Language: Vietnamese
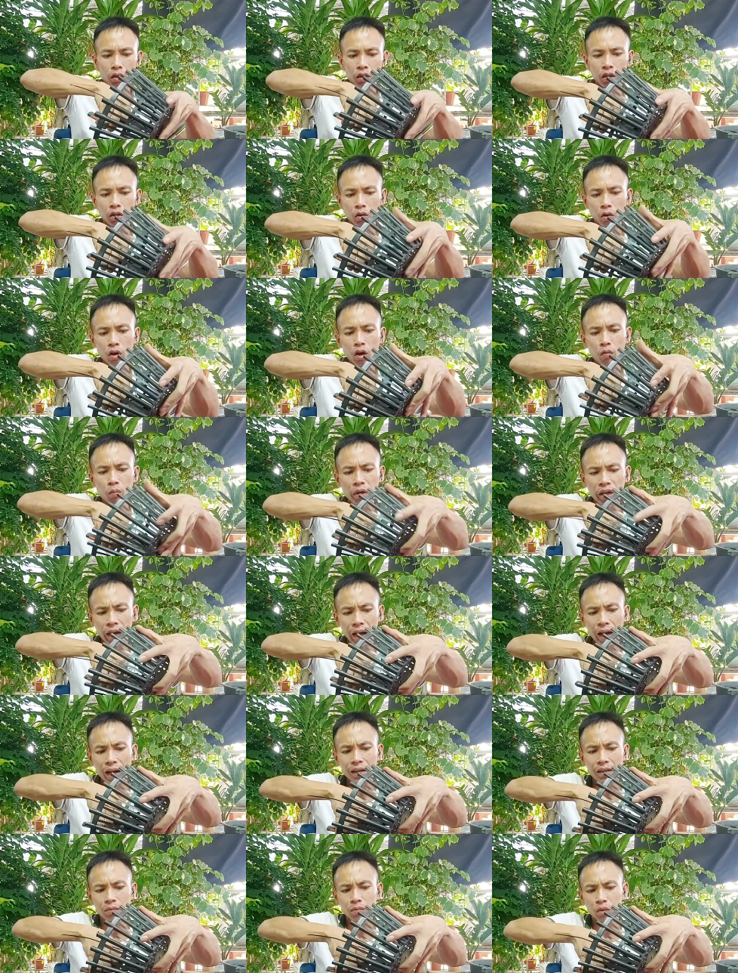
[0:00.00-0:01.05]
thì nó không bị
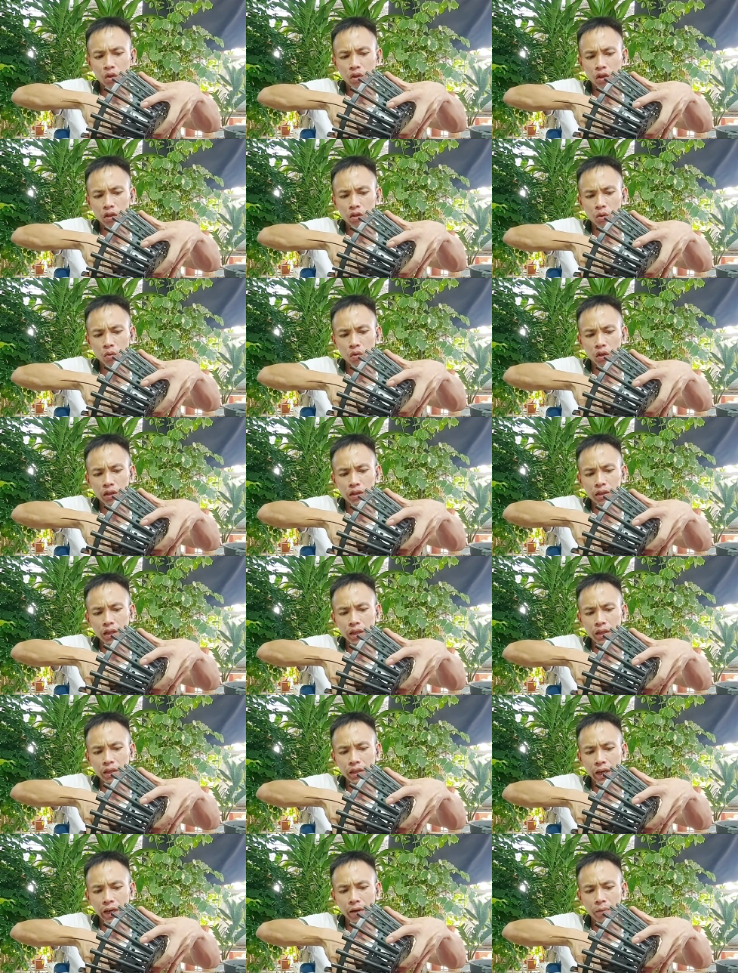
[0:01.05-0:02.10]
han. Mọi người dùng cái
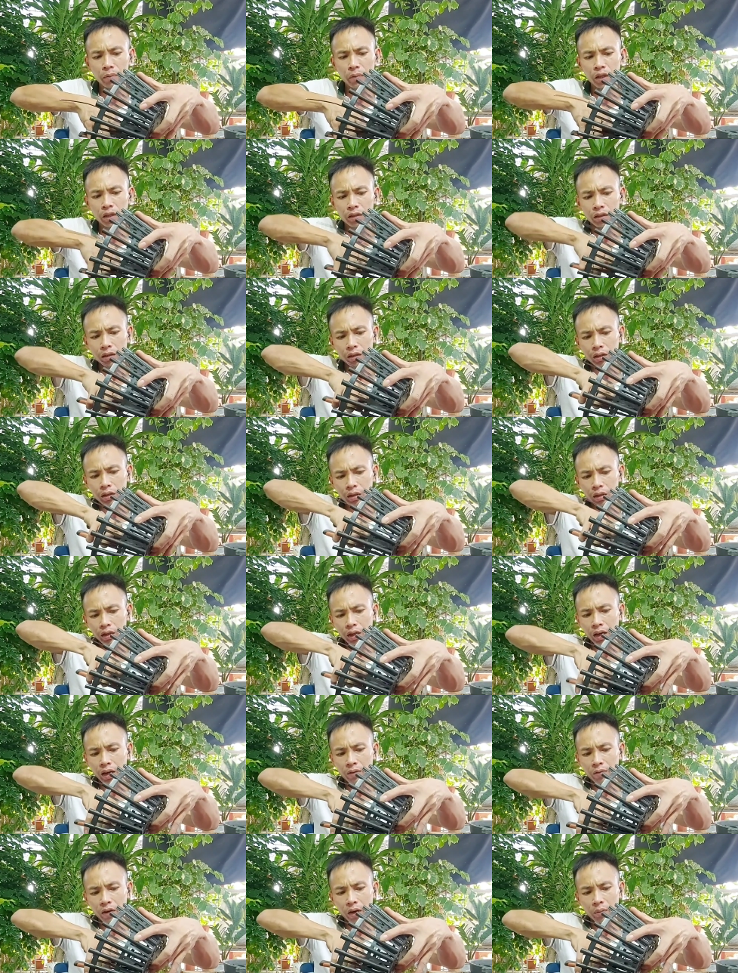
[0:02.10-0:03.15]
dây kẽm ấy
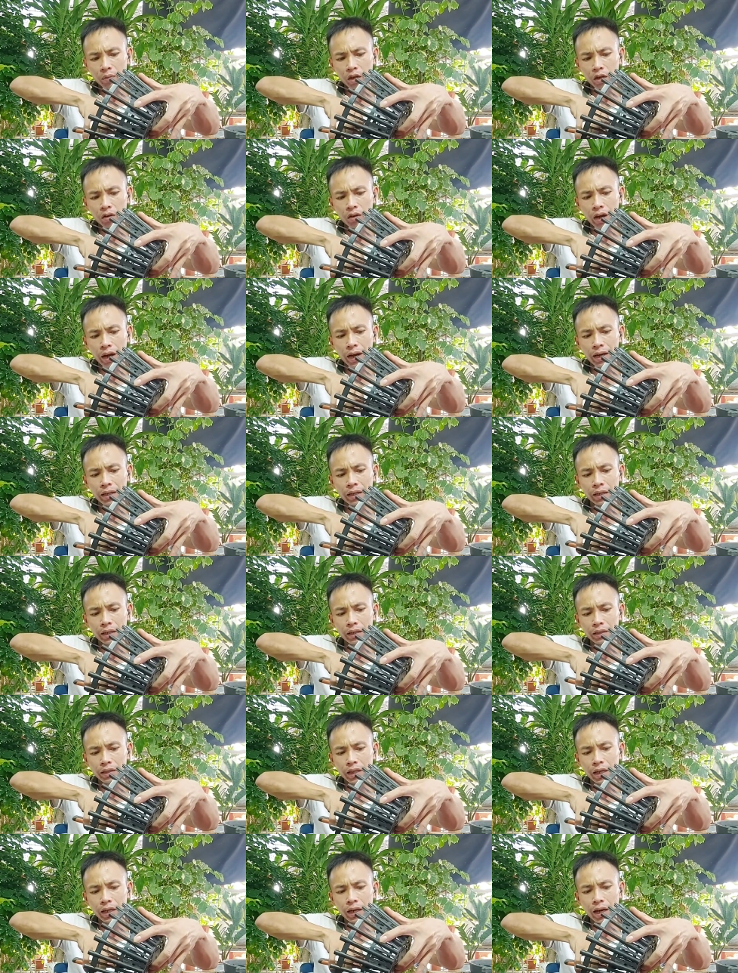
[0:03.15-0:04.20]
là vài bữa nó han là cái
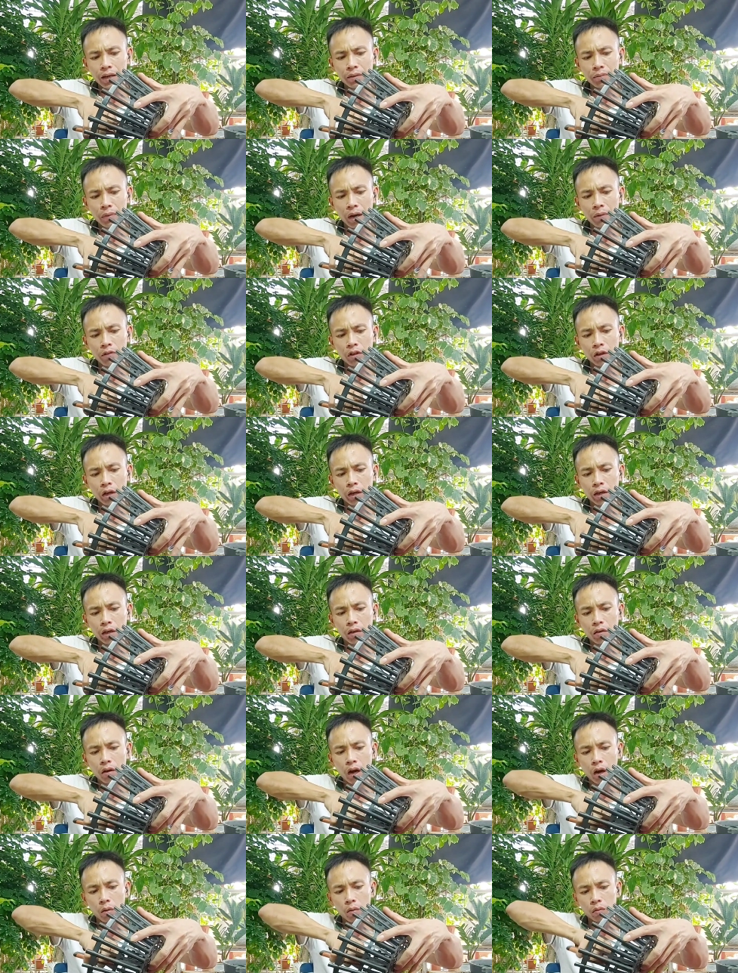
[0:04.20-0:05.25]
rễ lan bám vào đấy là nó
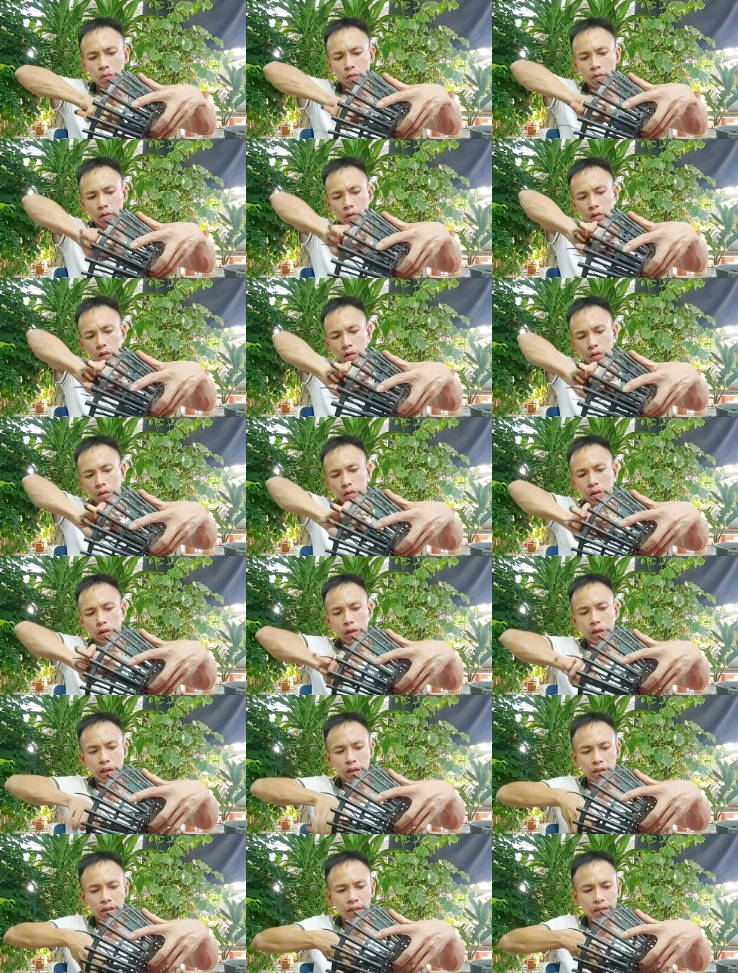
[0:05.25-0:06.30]
hỏng. Nên
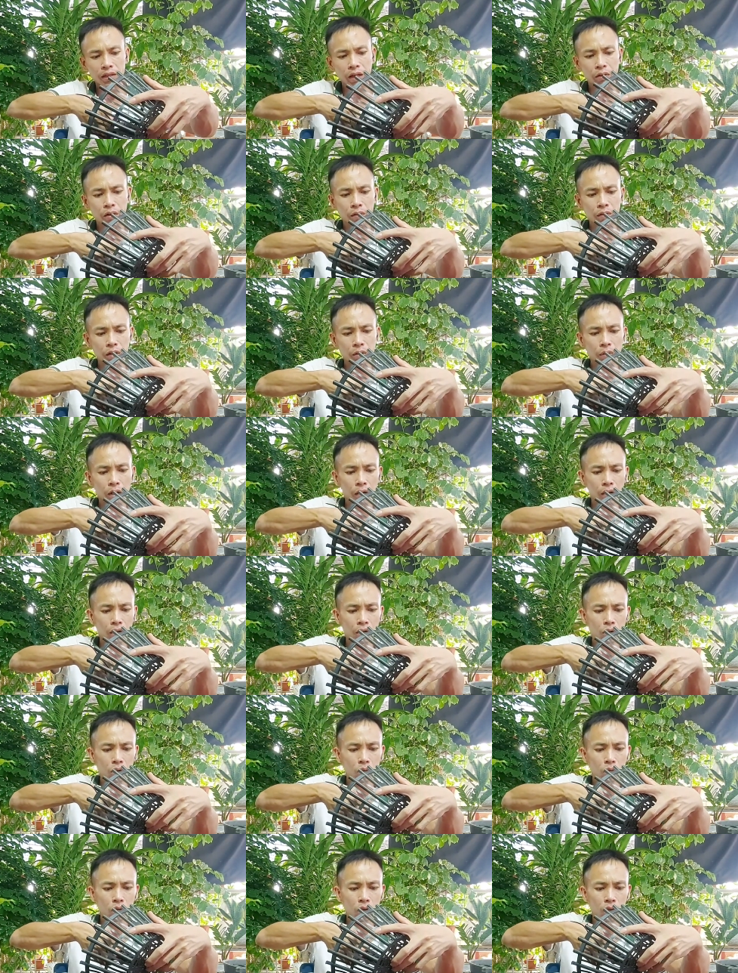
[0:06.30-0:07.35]
là tại sao em cứ bảo là
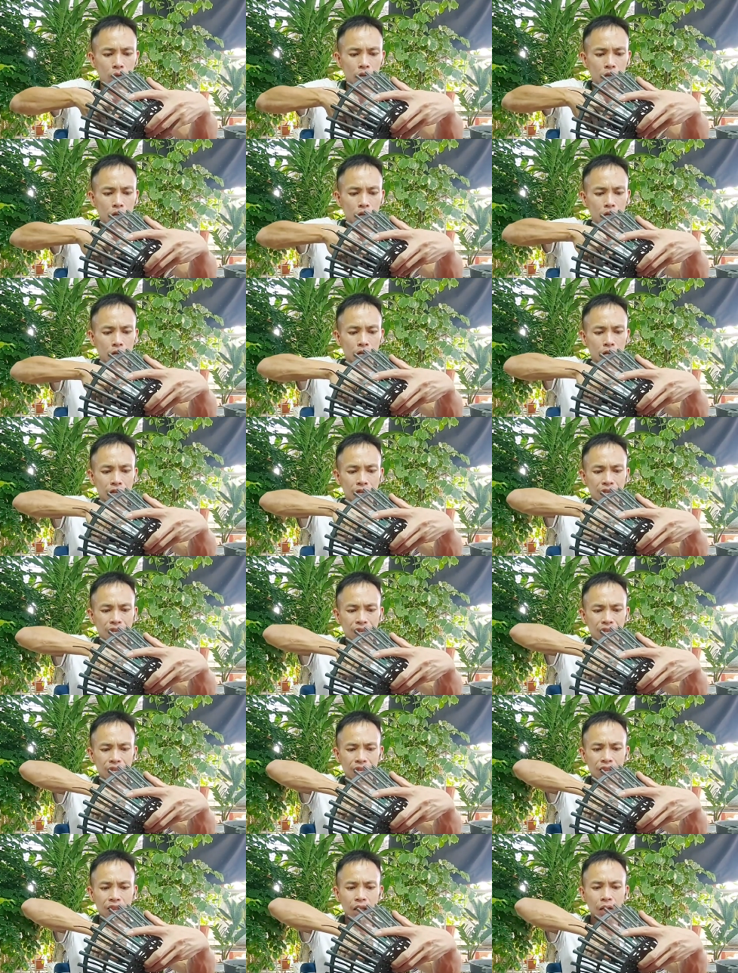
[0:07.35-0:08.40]
dùng
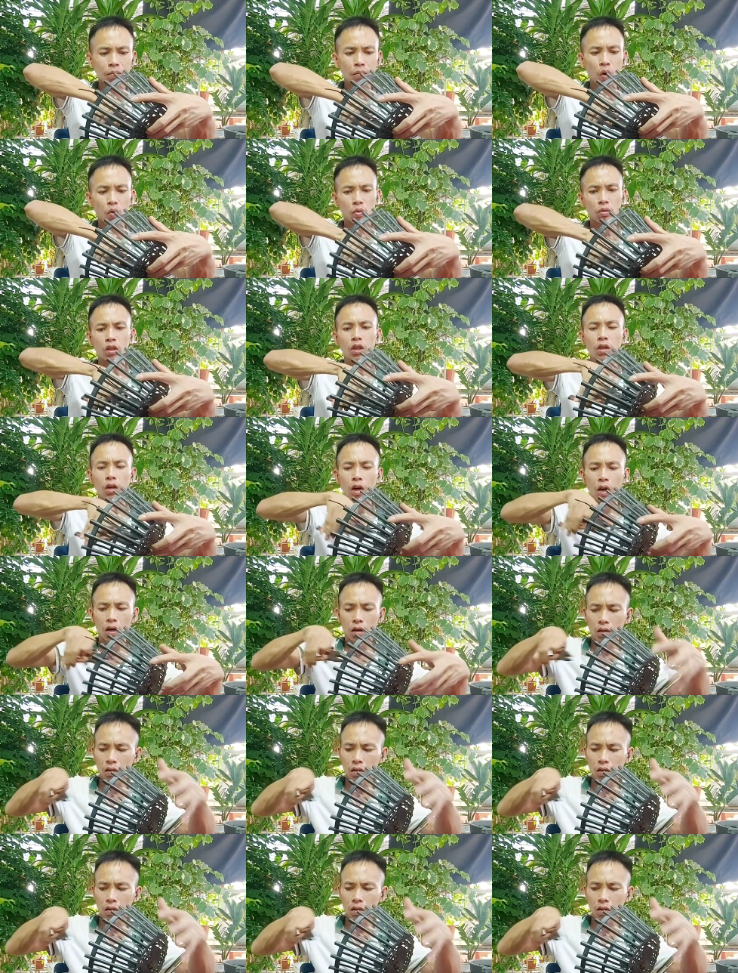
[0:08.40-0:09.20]
sắt bọc nhựa.